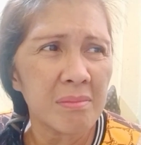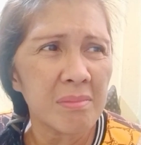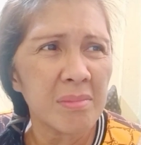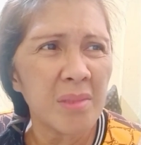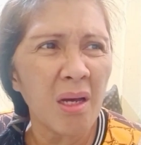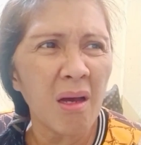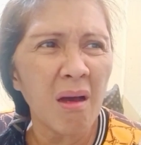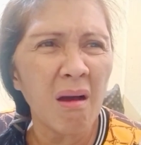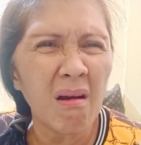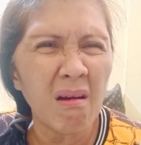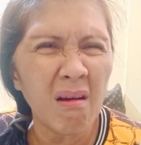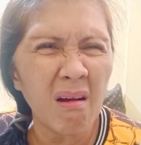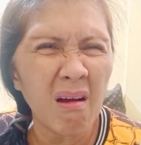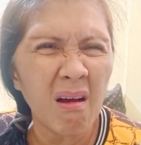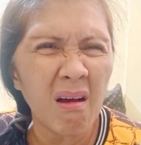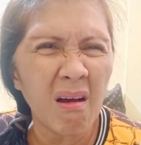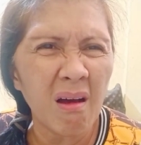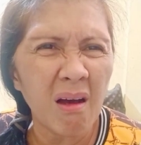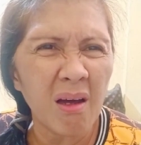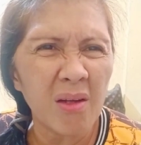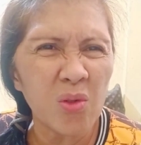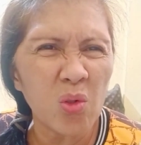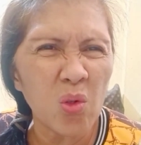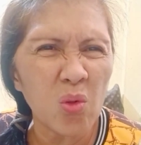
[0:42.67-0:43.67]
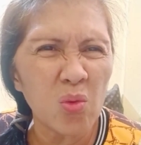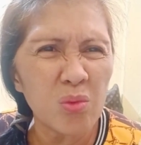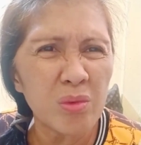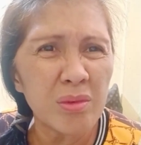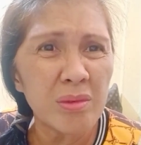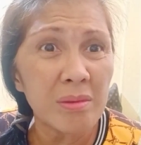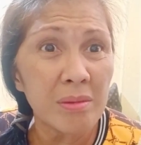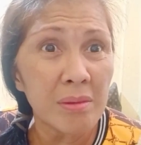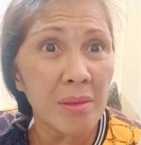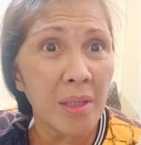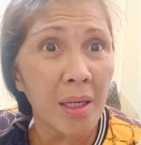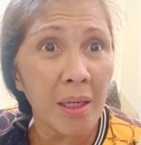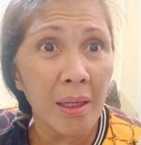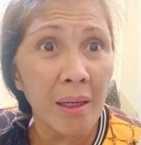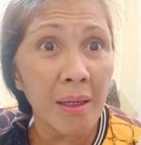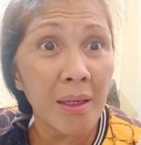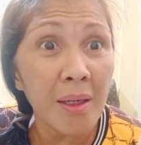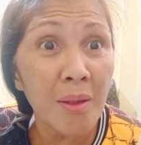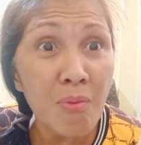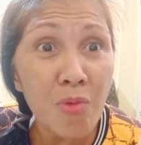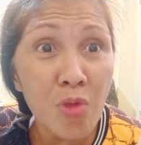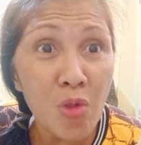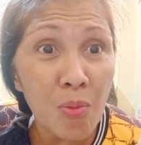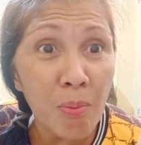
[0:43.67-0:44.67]
nakapa, ano,
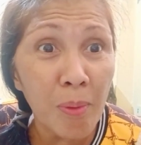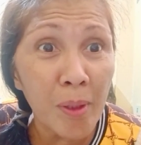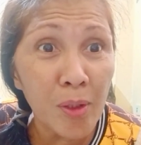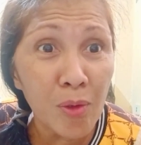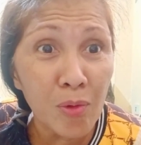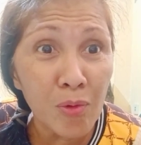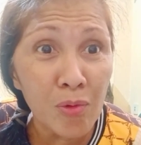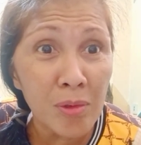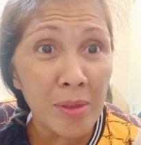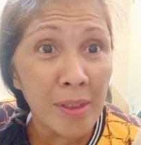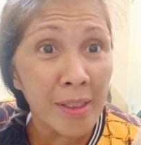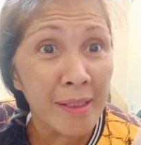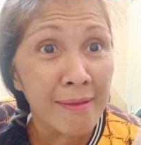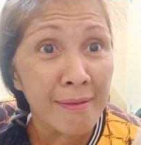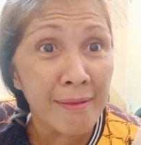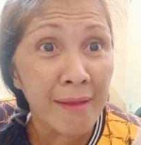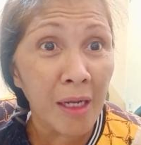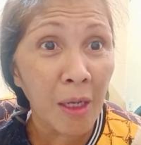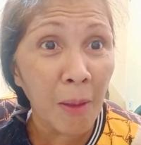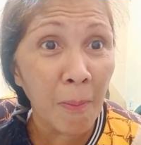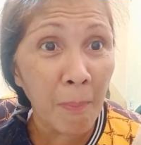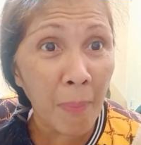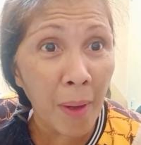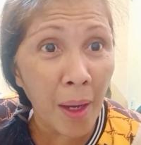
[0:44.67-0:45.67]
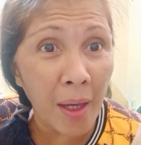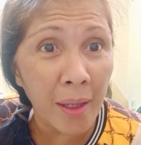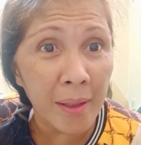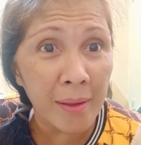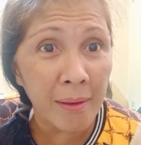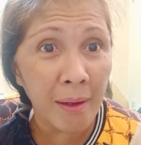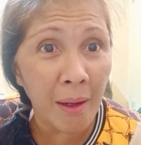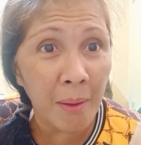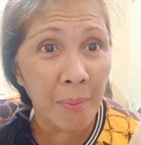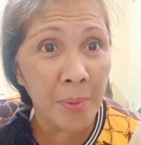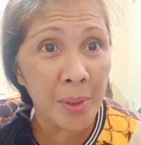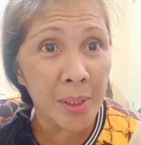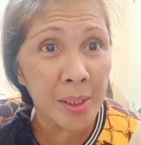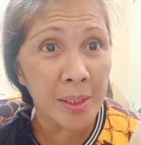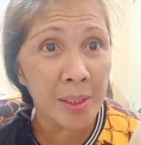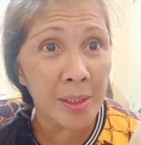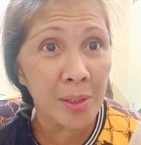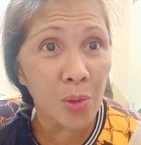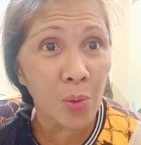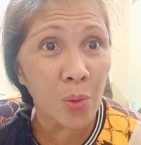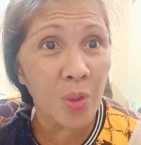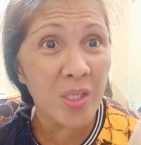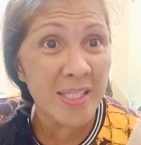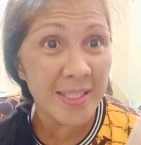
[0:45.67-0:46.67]
alam niyo ba yung renta ng bahay namin
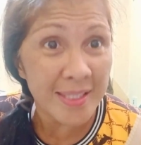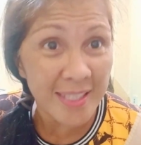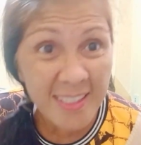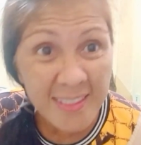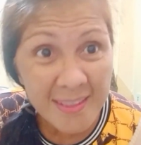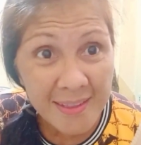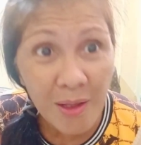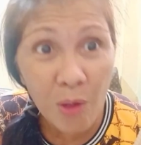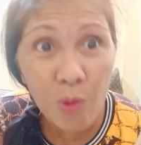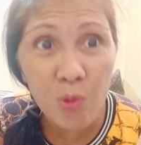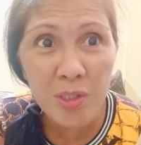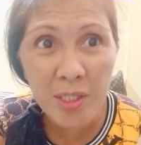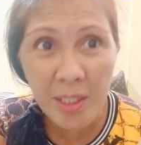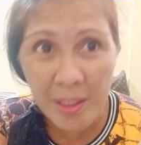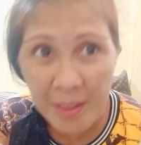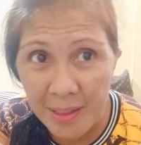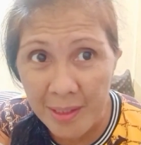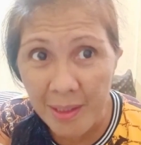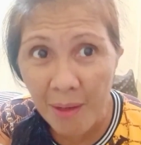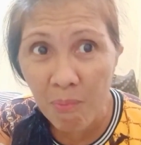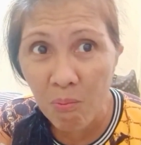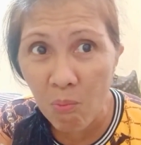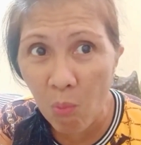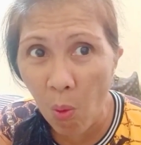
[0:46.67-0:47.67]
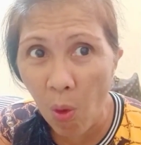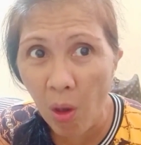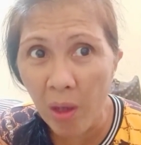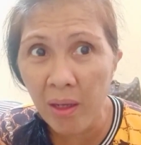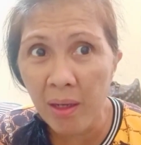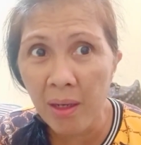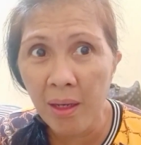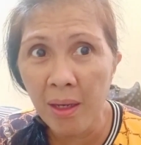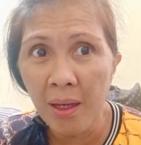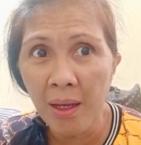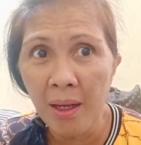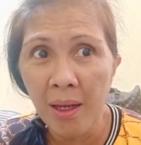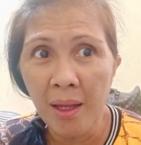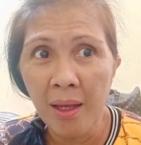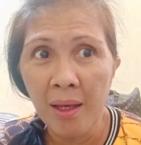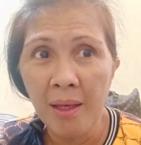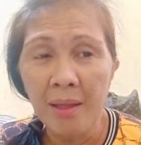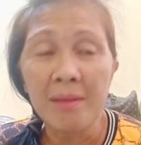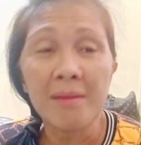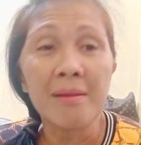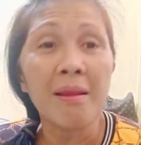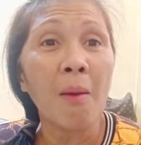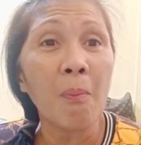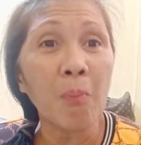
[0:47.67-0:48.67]
dito is 6,000 isang buwan.
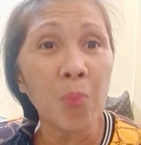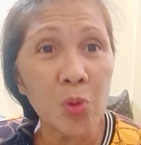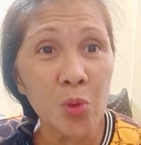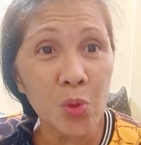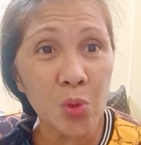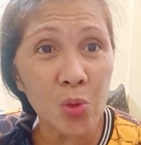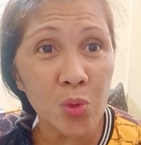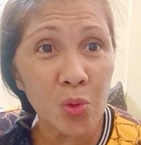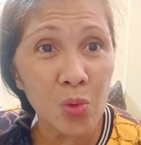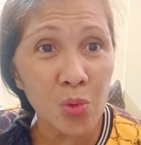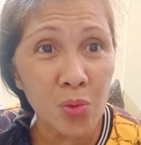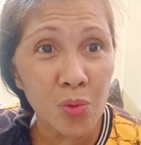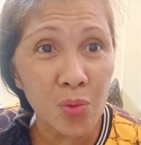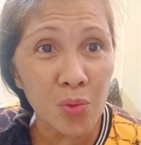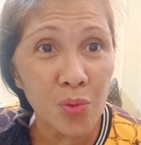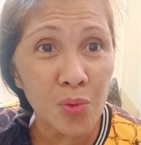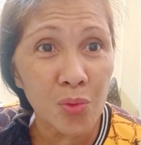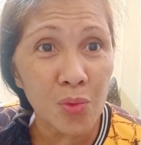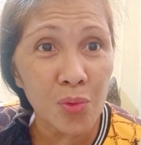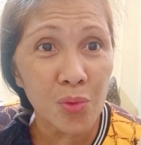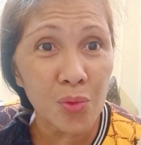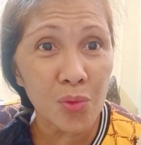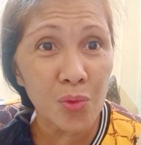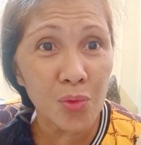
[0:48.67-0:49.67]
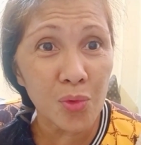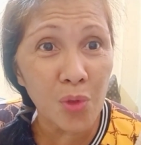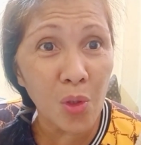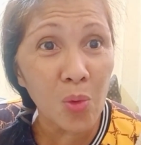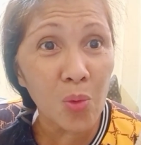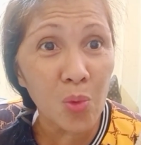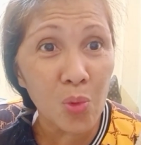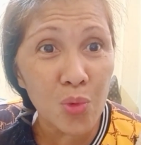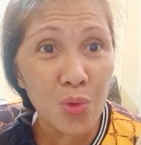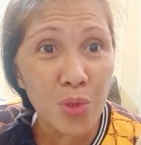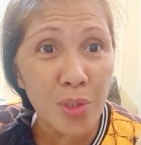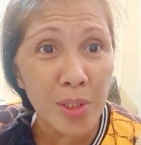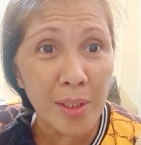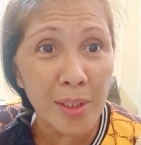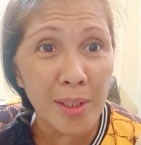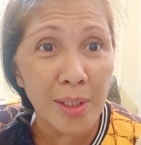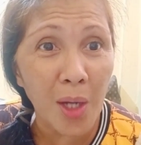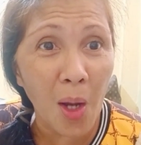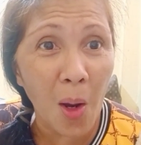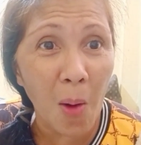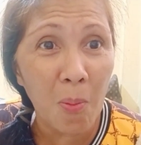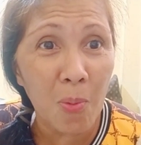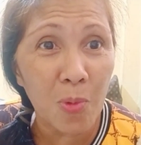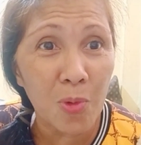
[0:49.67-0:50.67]
Tapos yung nag-grocery
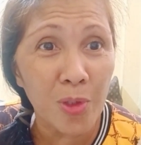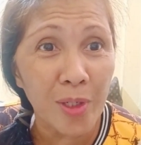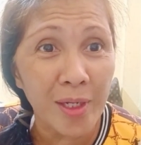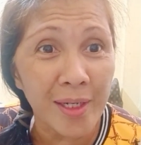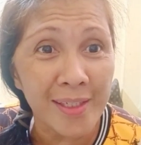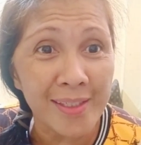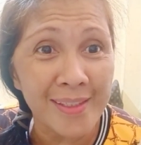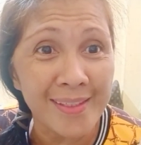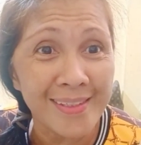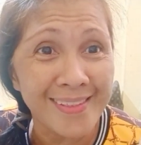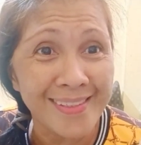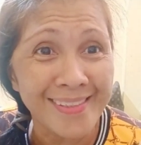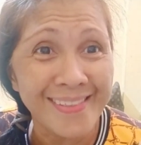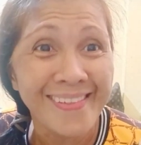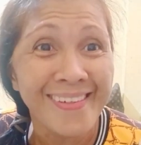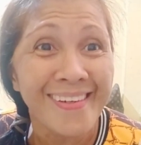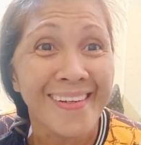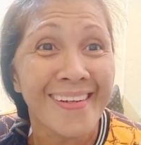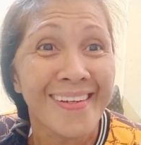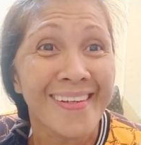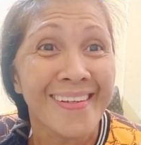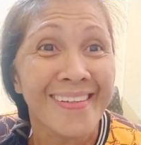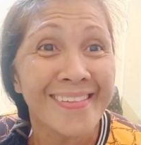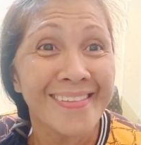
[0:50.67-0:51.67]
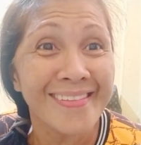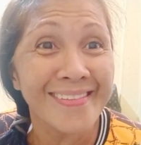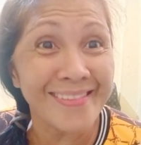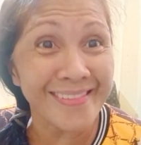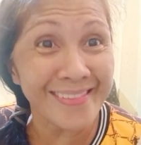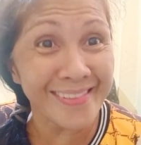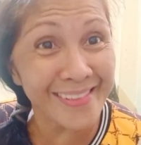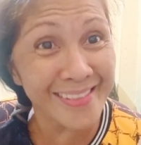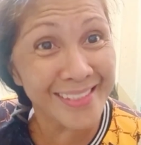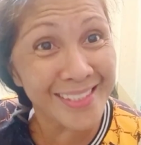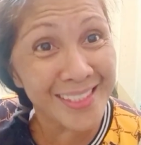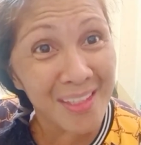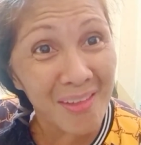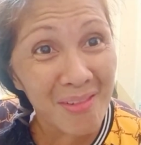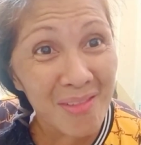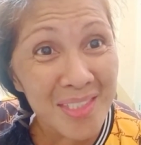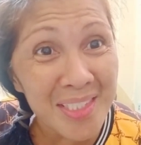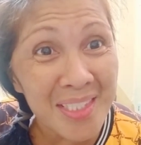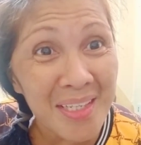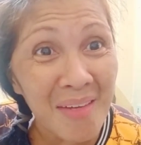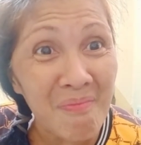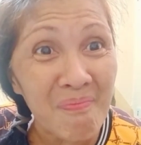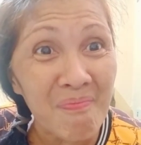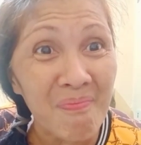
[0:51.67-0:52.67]
namin,
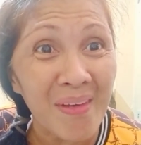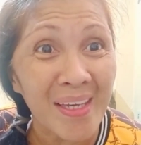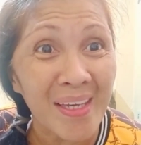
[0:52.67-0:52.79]
6,000